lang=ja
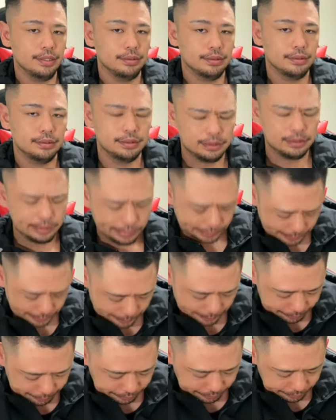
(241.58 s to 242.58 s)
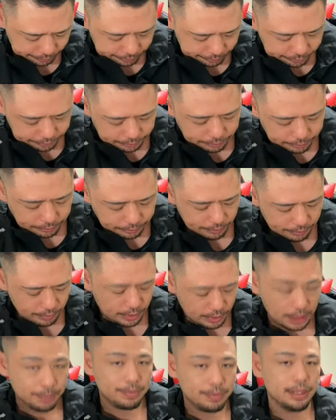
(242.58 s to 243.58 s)
あの
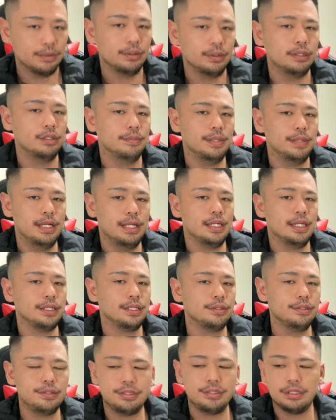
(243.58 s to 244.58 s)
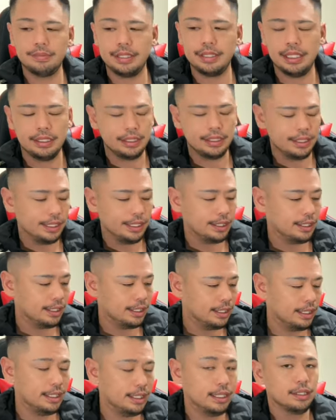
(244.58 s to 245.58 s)
やっぱり俺とバヤさん ユーチューブ やってな
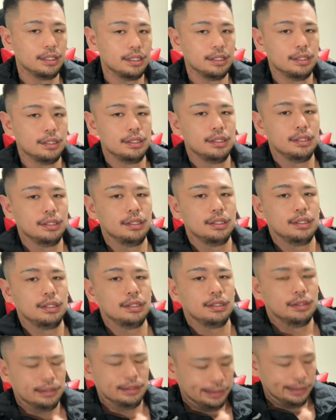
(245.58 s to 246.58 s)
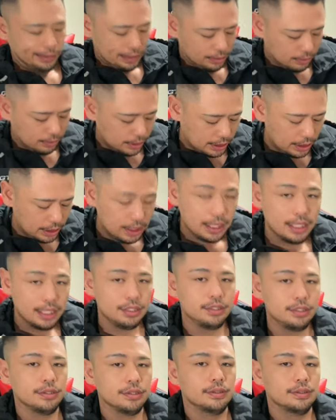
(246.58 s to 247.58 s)
いから、あの
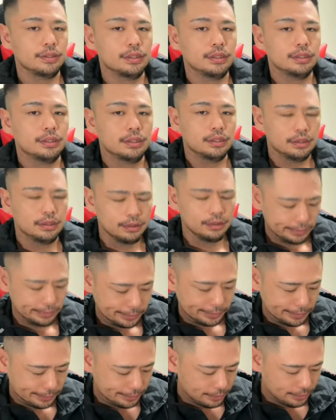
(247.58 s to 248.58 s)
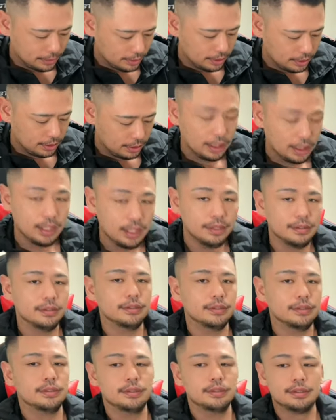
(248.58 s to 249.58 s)
新八丁をあ
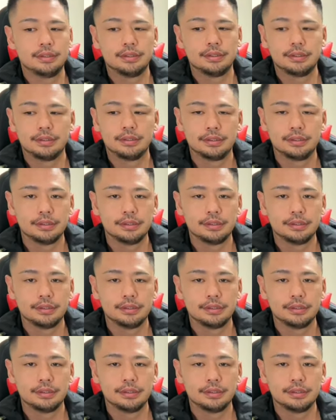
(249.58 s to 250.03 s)
の